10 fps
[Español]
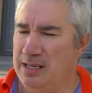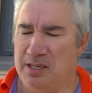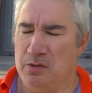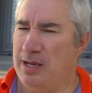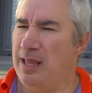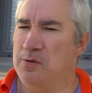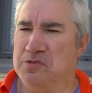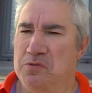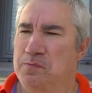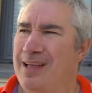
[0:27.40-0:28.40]
les dijo nada a
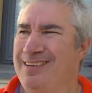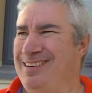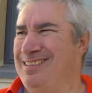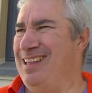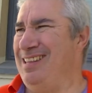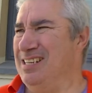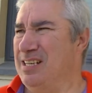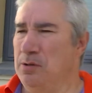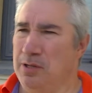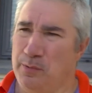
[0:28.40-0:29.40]
nuestros padres, nadie
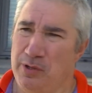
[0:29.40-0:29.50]
les habló de que